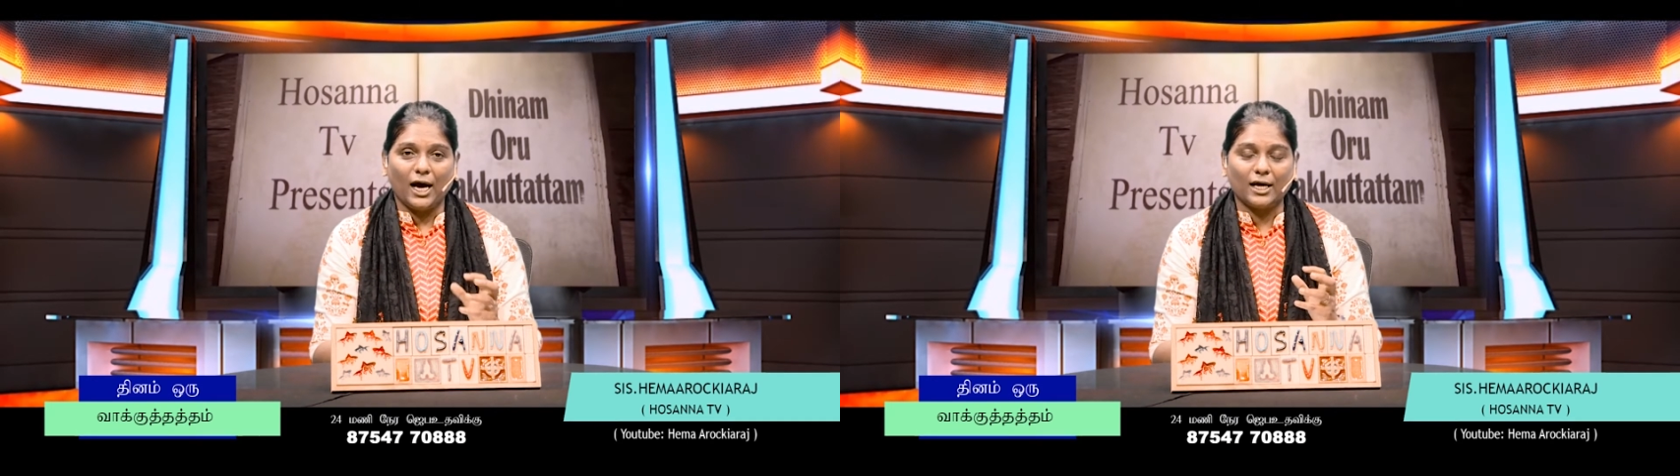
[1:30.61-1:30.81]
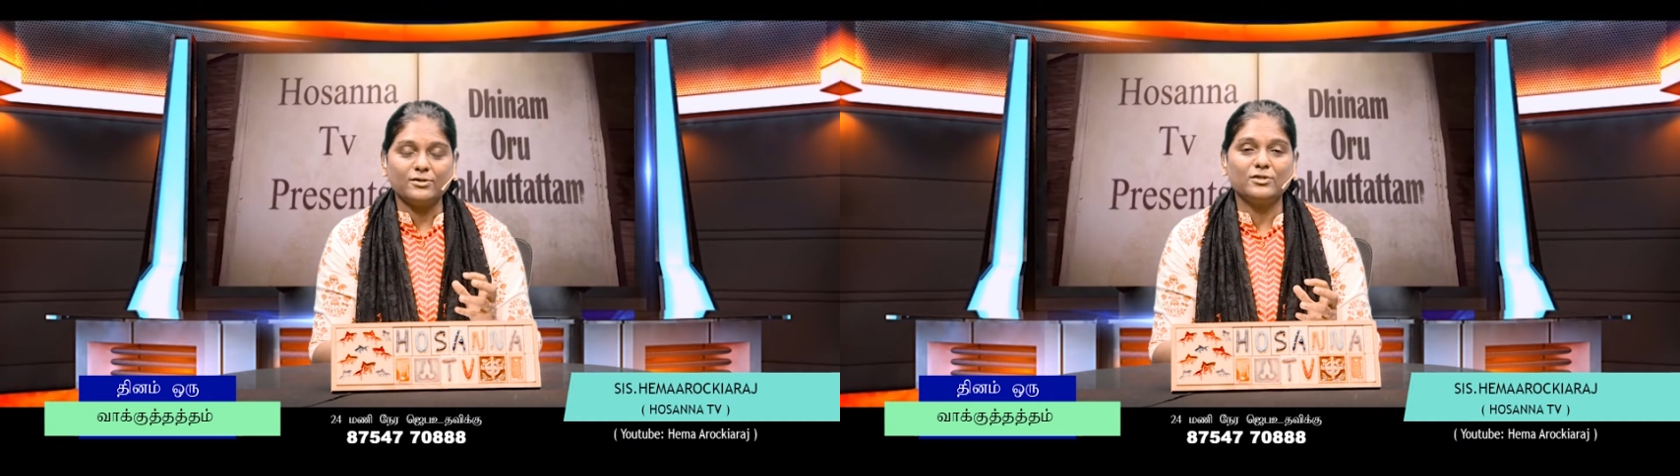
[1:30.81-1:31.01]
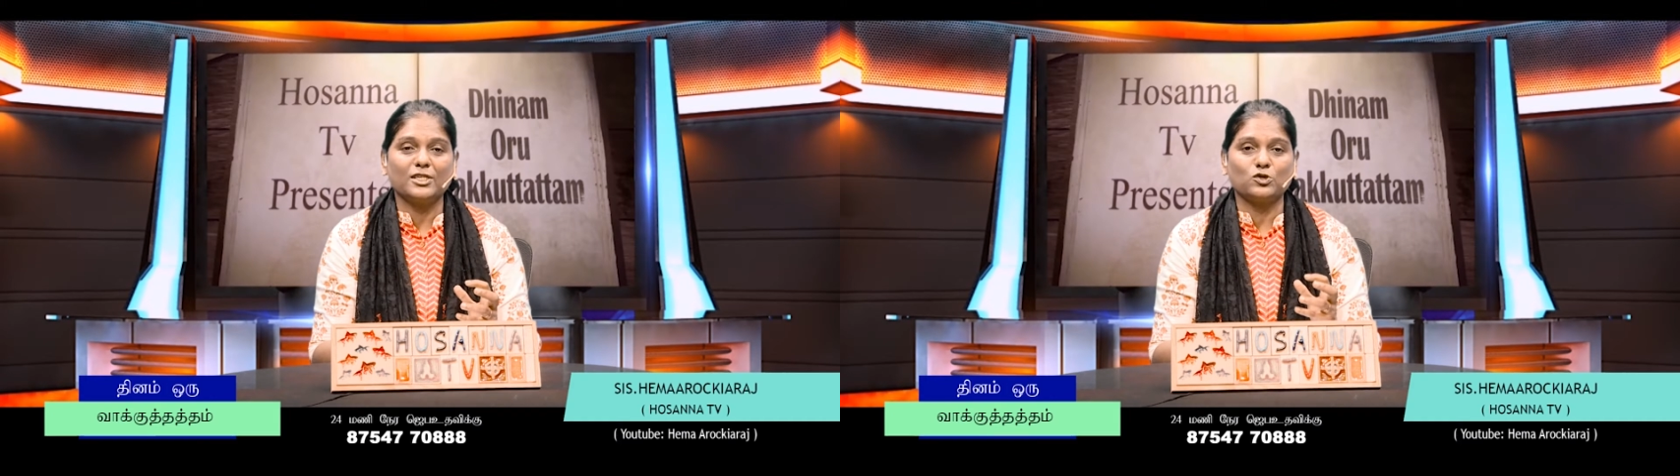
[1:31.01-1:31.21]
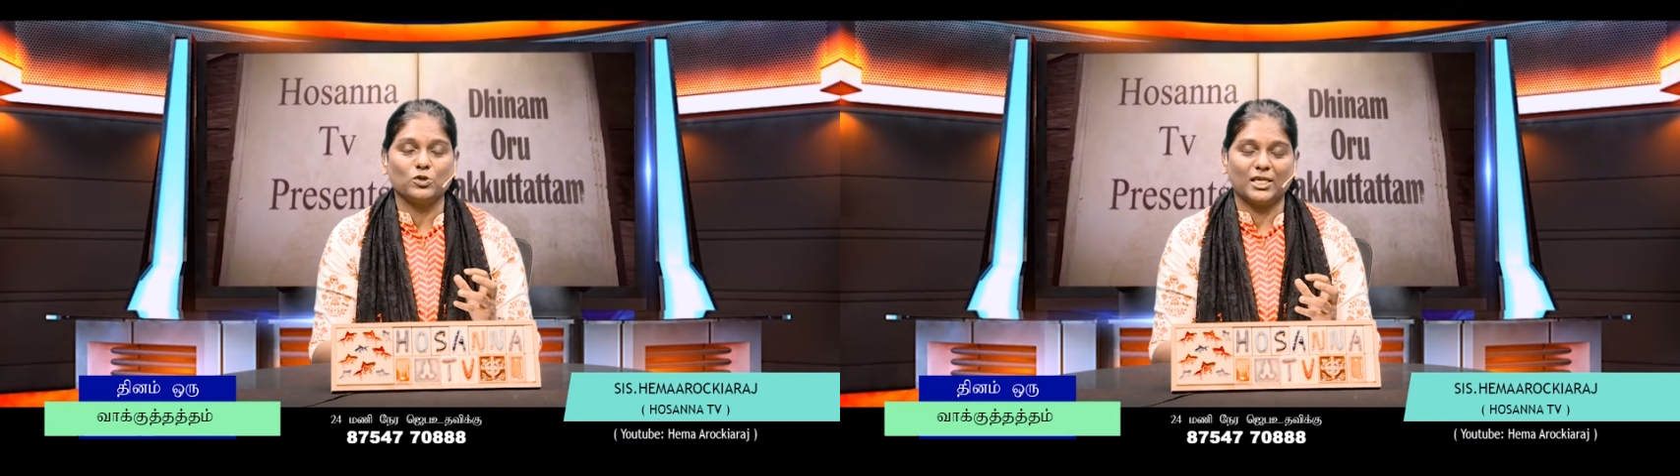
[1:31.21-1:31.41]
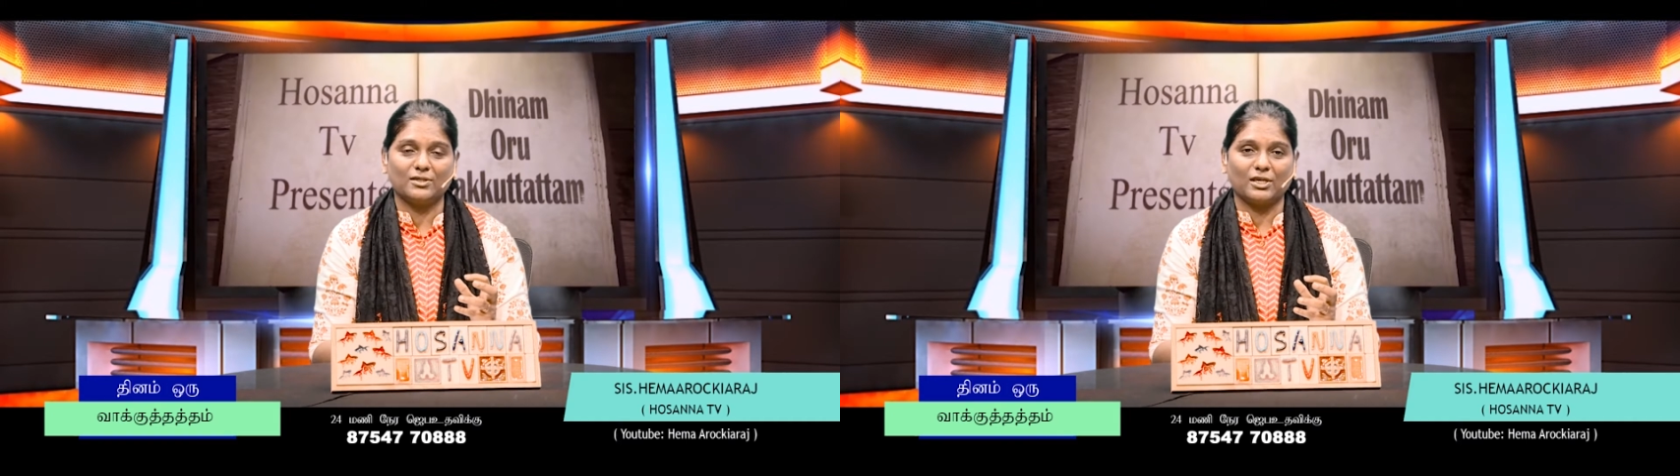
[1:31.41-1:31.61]
அந்த
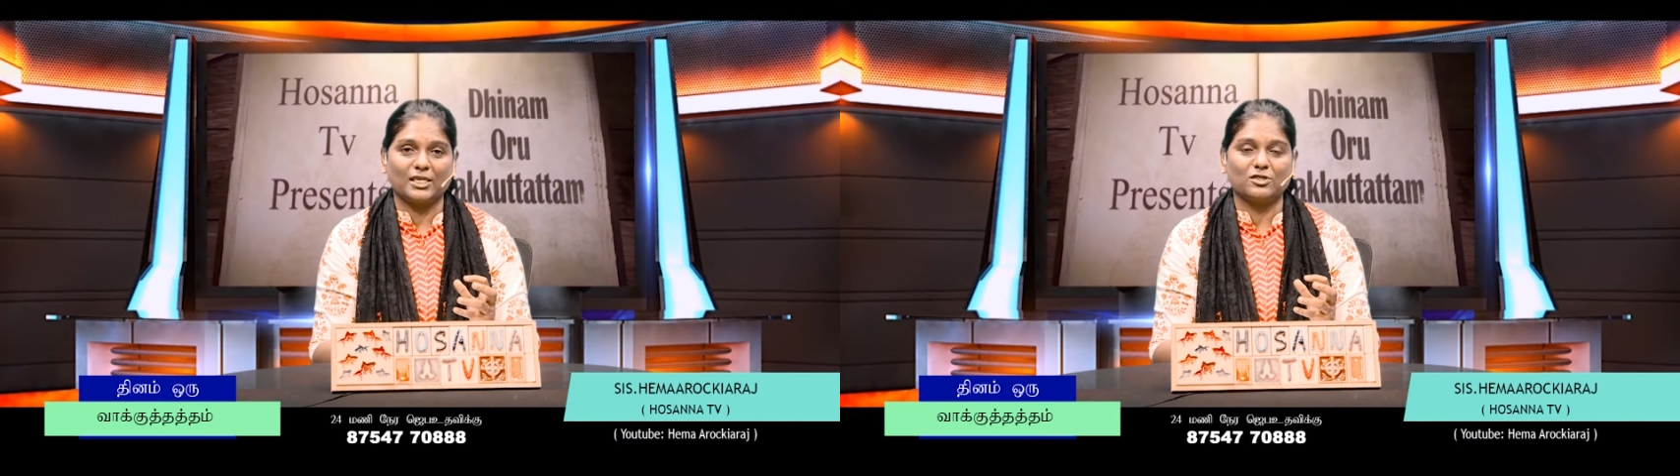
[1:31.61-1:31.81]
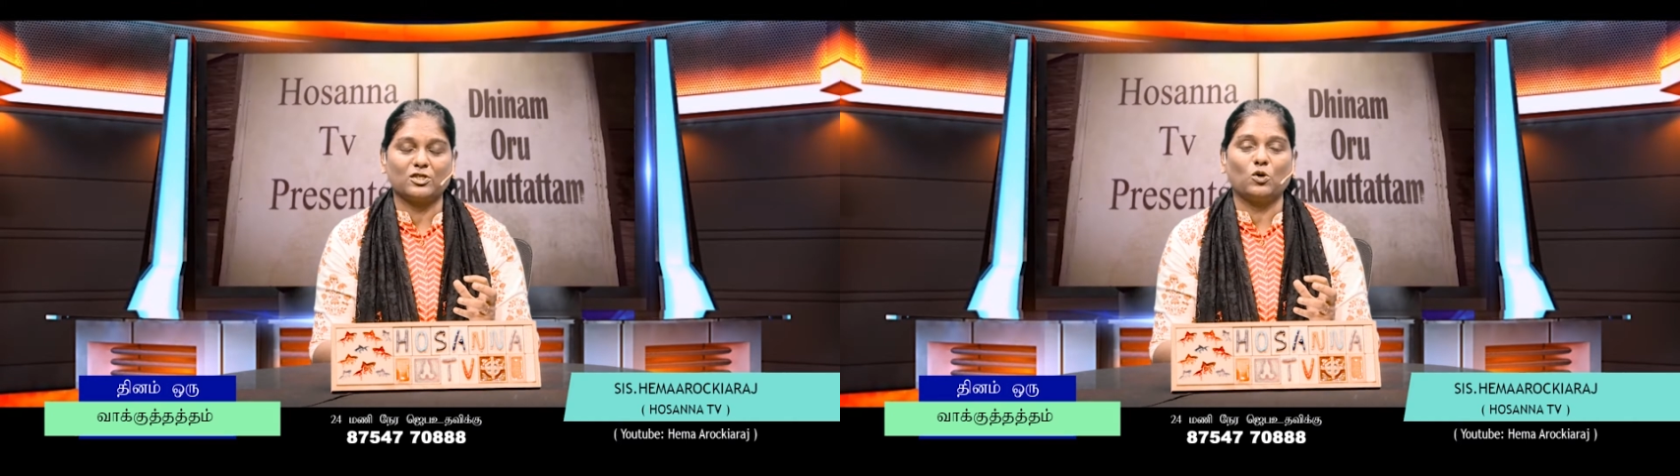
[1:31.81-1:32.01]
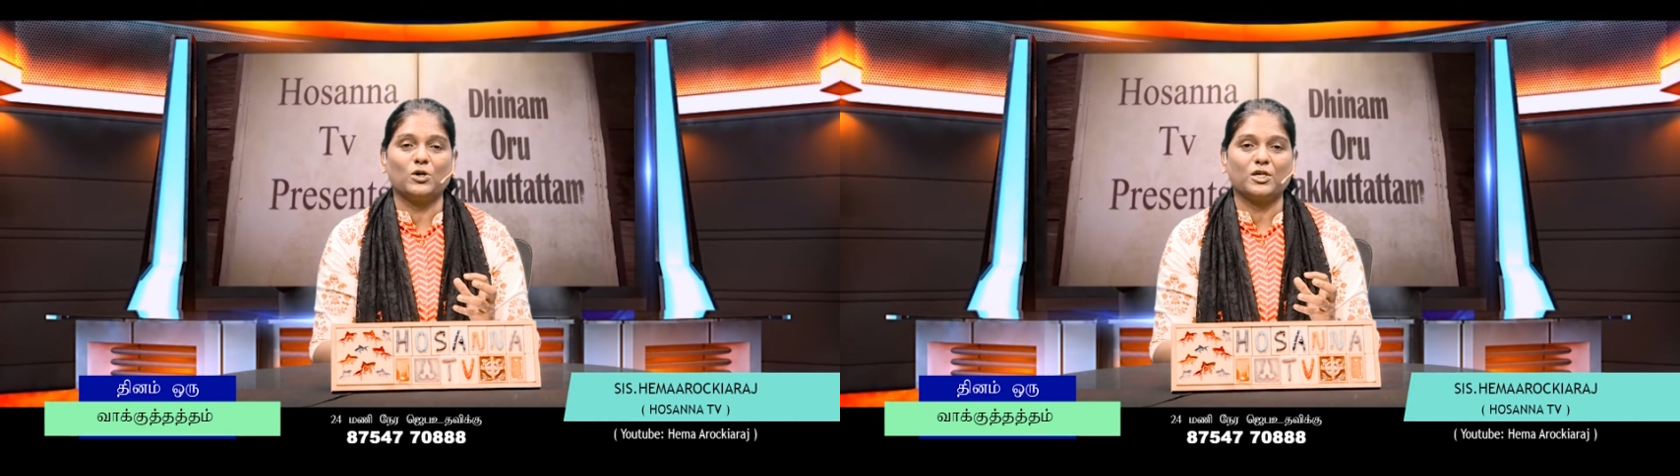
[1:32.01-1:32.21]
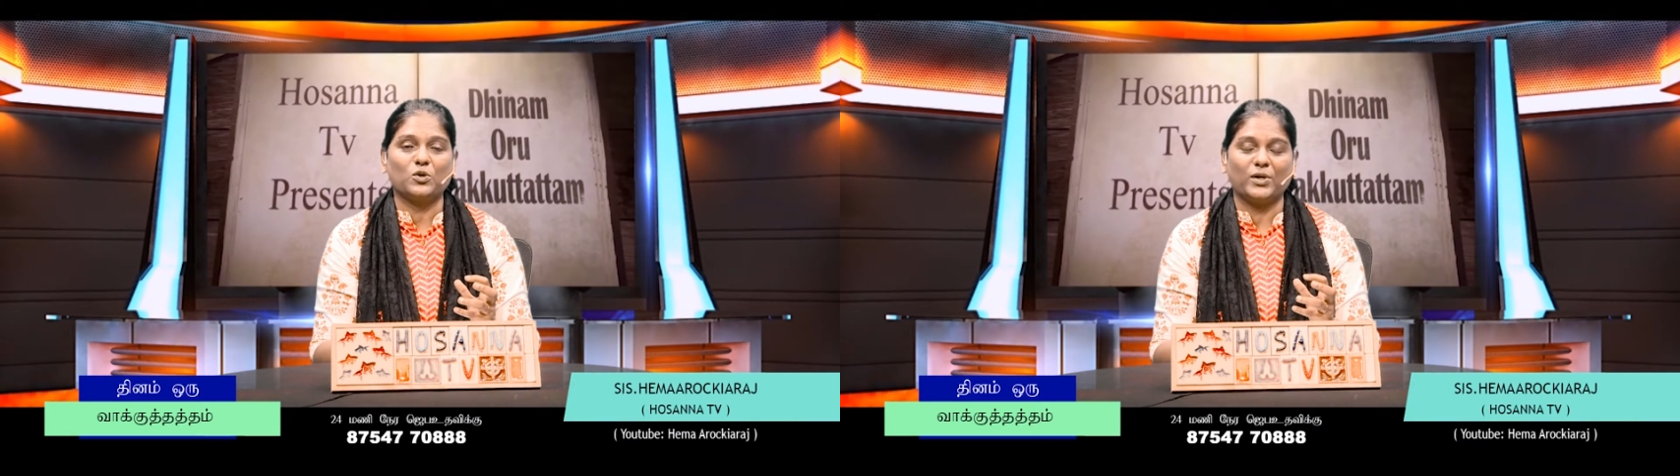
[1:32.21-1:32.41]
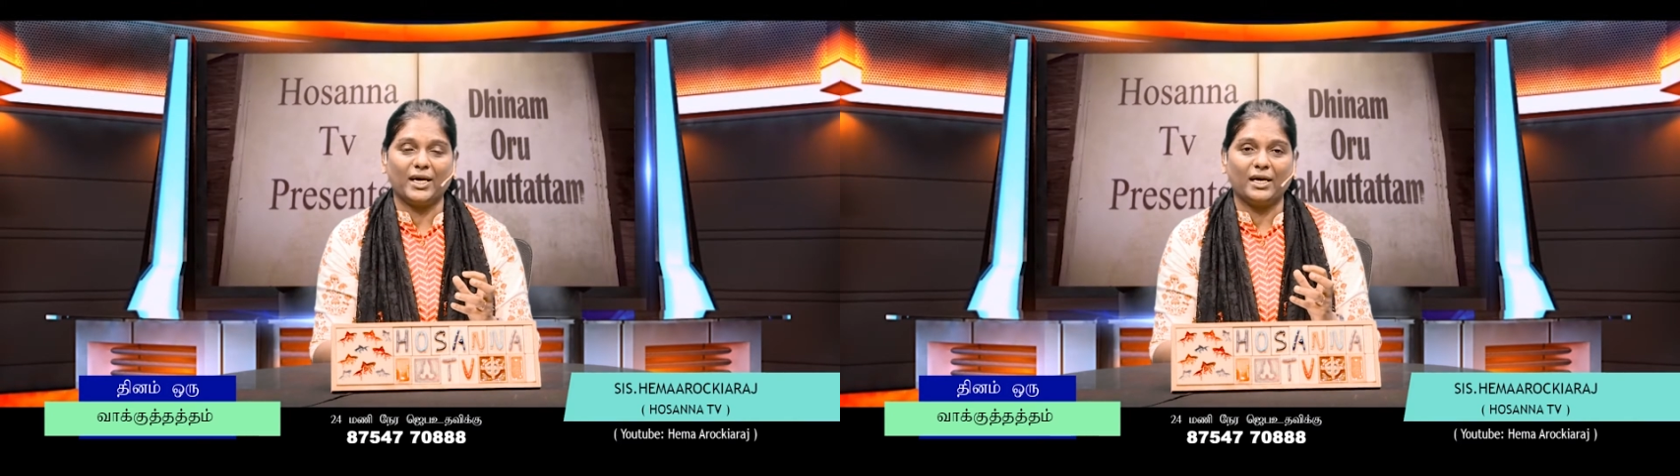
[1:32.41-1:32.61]
சுதந்திரத்தோடு கூட